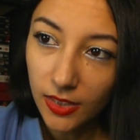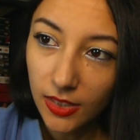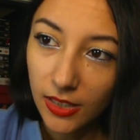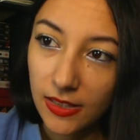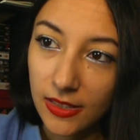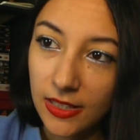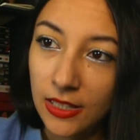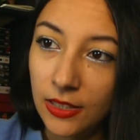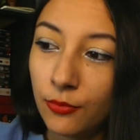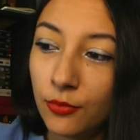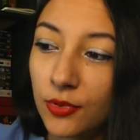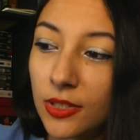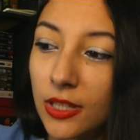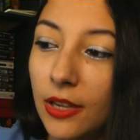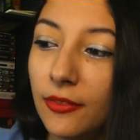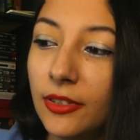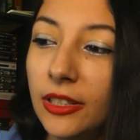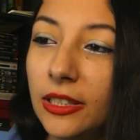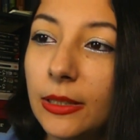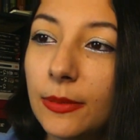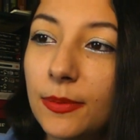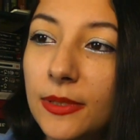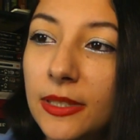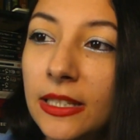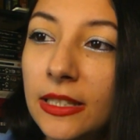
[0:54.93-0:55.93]
Si vous
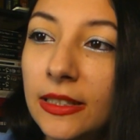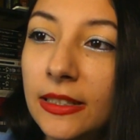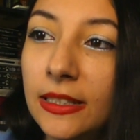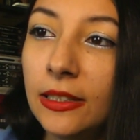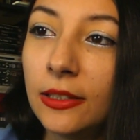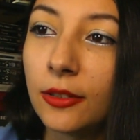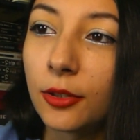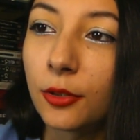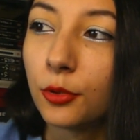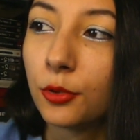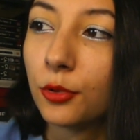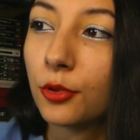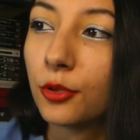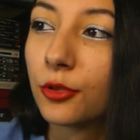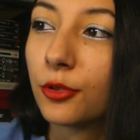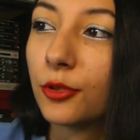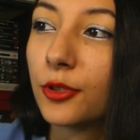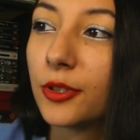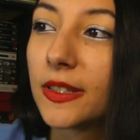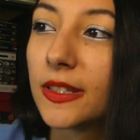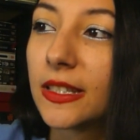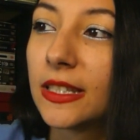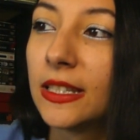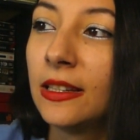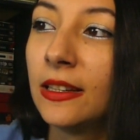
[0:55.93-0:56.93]
avez des petits titres de
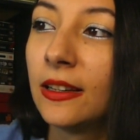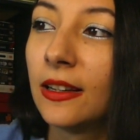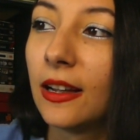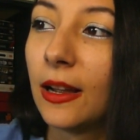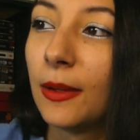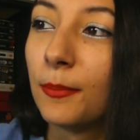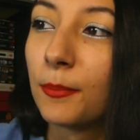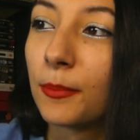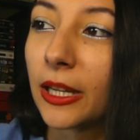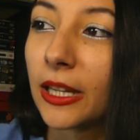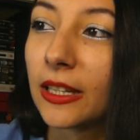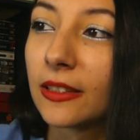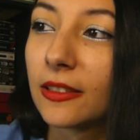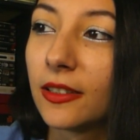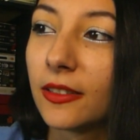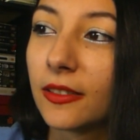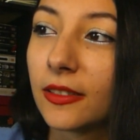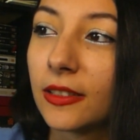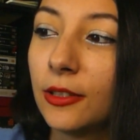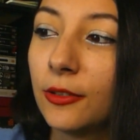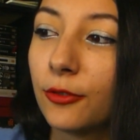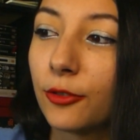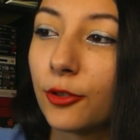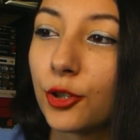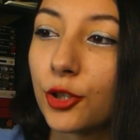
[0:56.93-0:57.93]
ce style à me
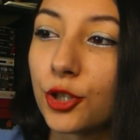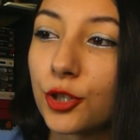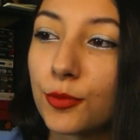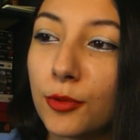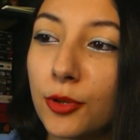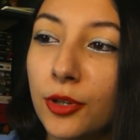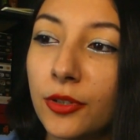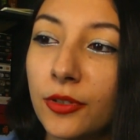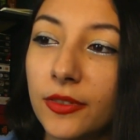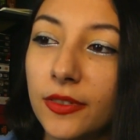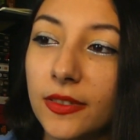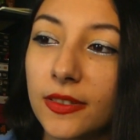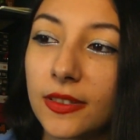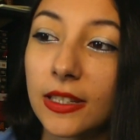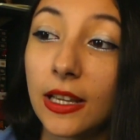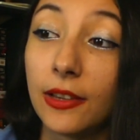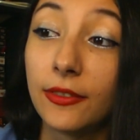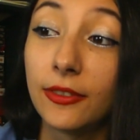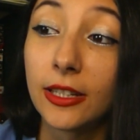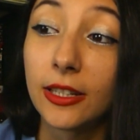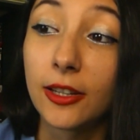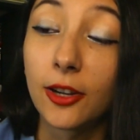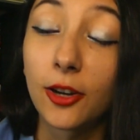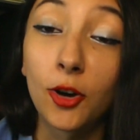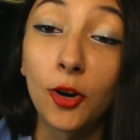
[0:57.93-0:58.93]
présenter, franchement, c'est
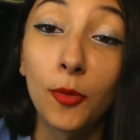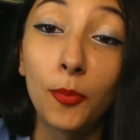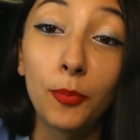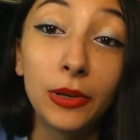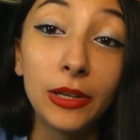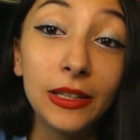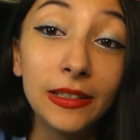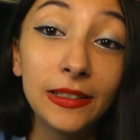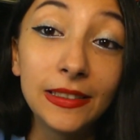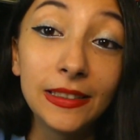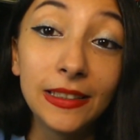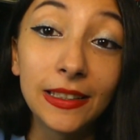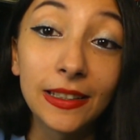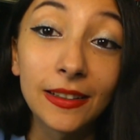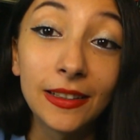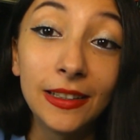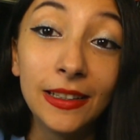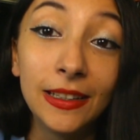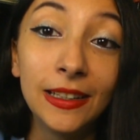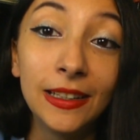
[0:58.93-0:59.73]
avec grand plaisir.